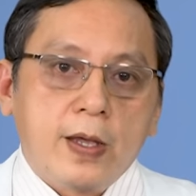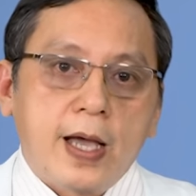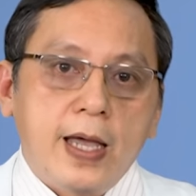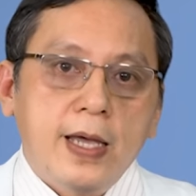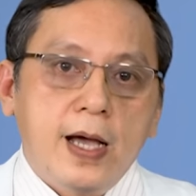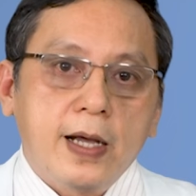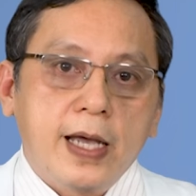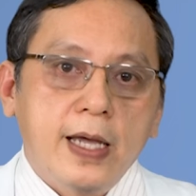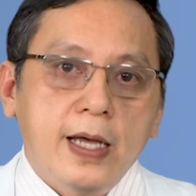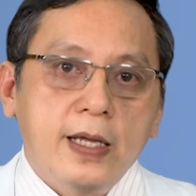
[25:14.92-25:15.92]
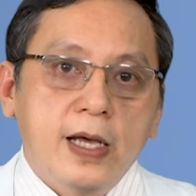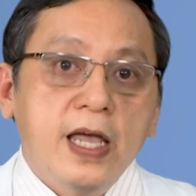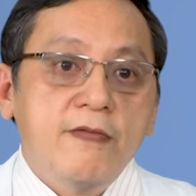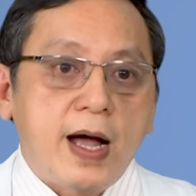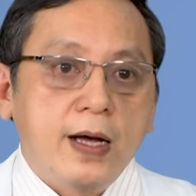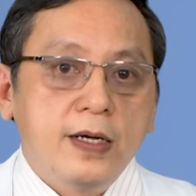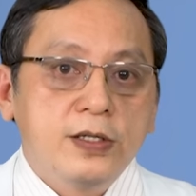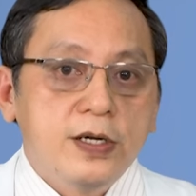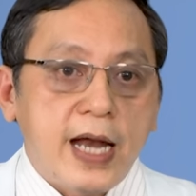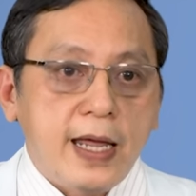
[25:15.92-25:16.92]
cái cái những y văn
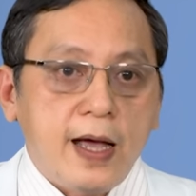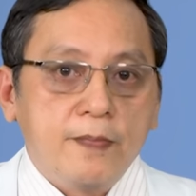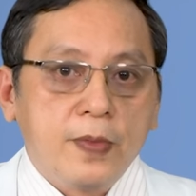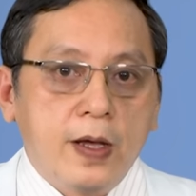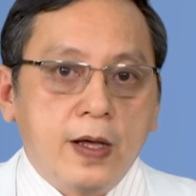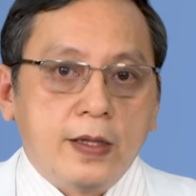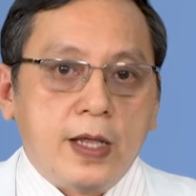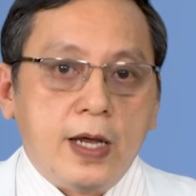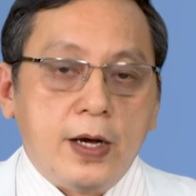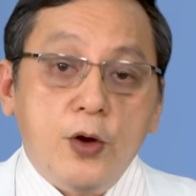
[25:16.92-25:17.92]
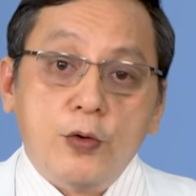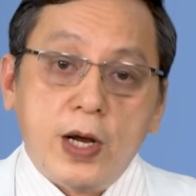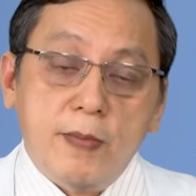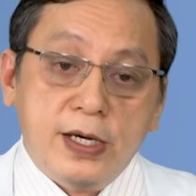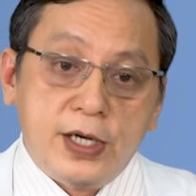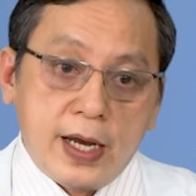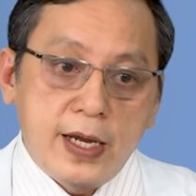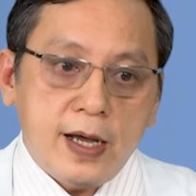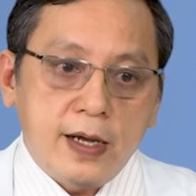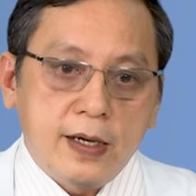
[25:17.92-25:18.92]
trước đây thì điều trị bệnh trĩ
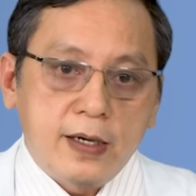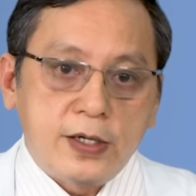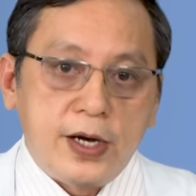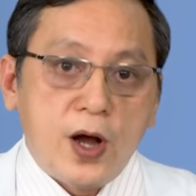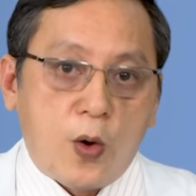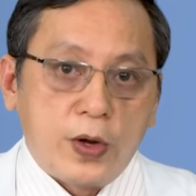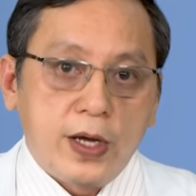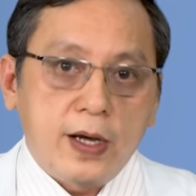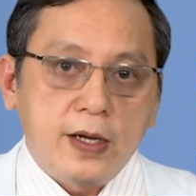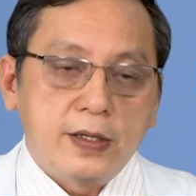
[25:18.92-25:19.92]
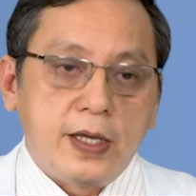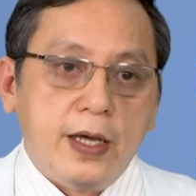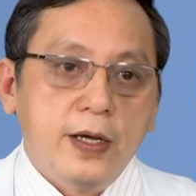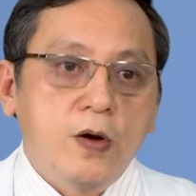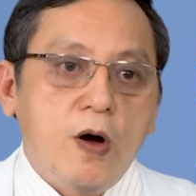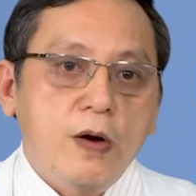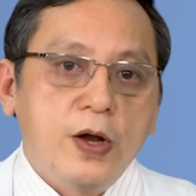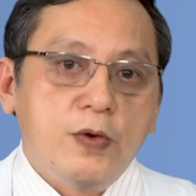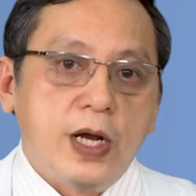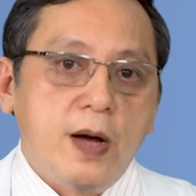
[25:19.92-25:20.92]
á, trĩ nội chỉ có
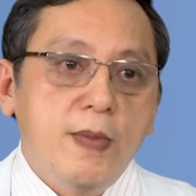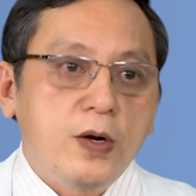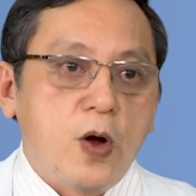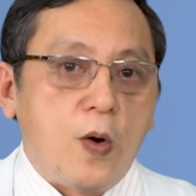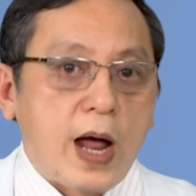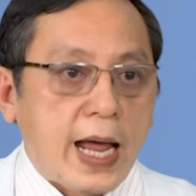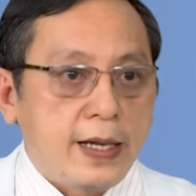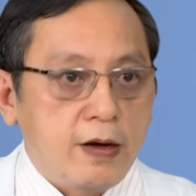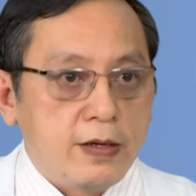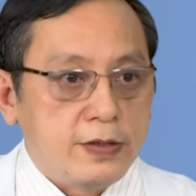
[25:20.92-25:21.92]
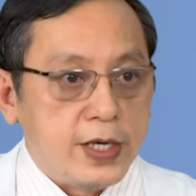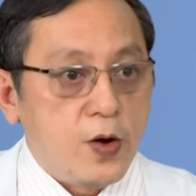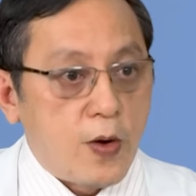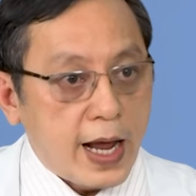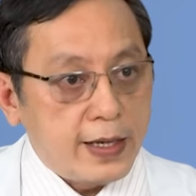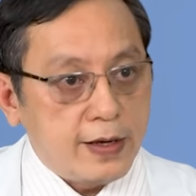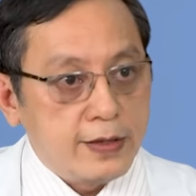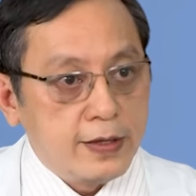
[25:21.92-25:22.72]
điều trị ở mức độ 2 thôi chỉ độ 2 thôi